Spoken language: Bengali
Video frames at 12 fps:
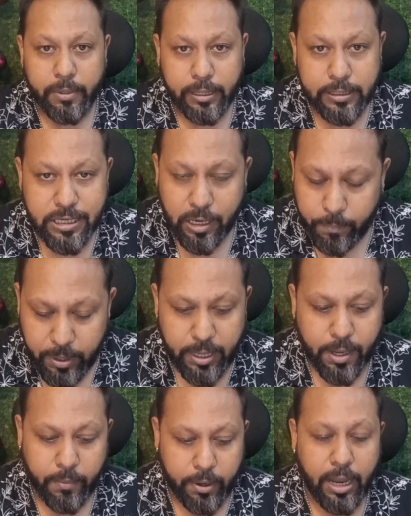আমাদের কাছ থেকে পেয়ে
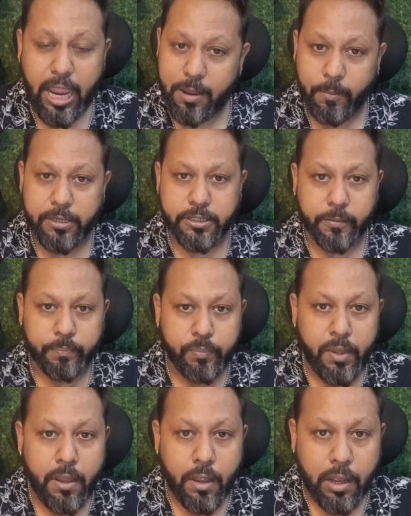যাবেন এই মাসে
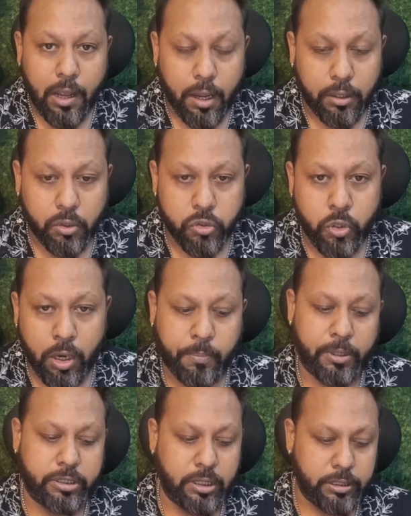দোজ আর
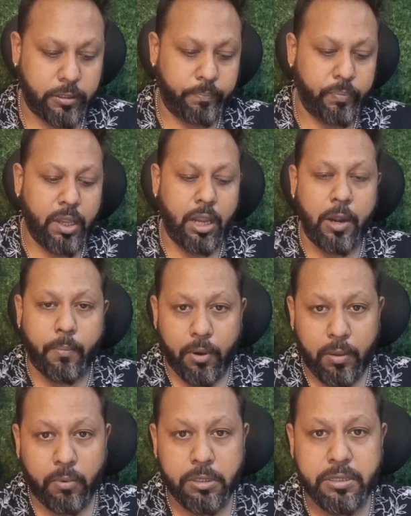পারচেজিং
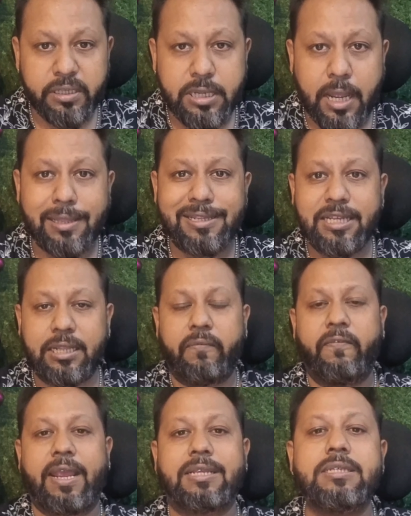এরপরে বলছি যাদের যাদের
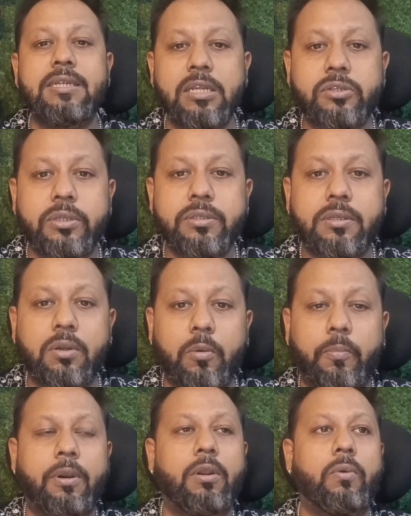ভ্যাকসিনেশনসের
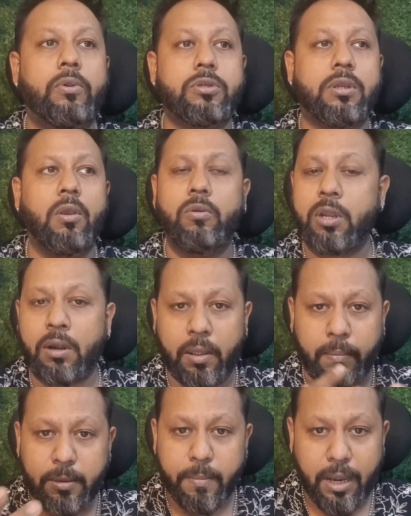উপরে রয়েছে কেউ যেন
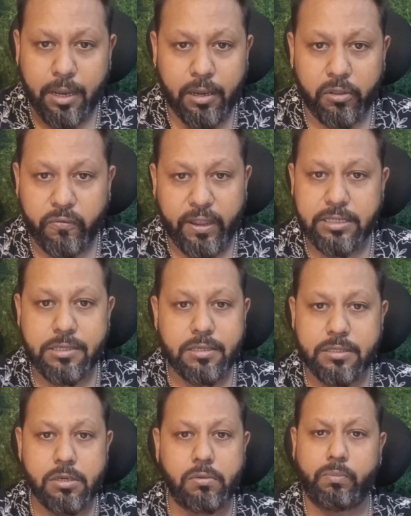আমাদের মার্কেটে কিন্তু
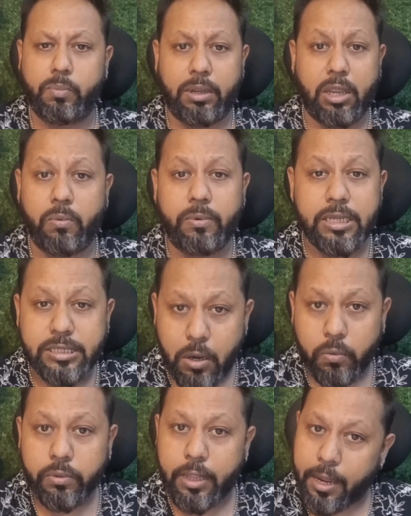ভ্যাকসিনেশনের উপরে কেউ
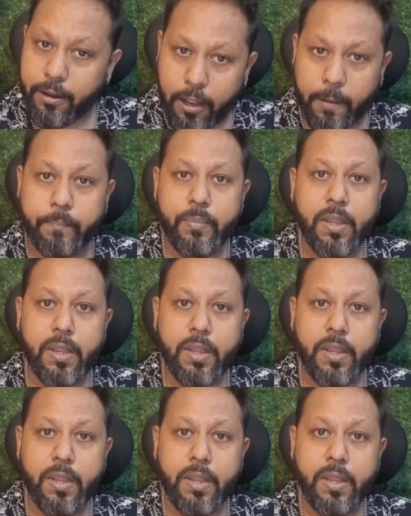ডিসকাউন্ট দেয় না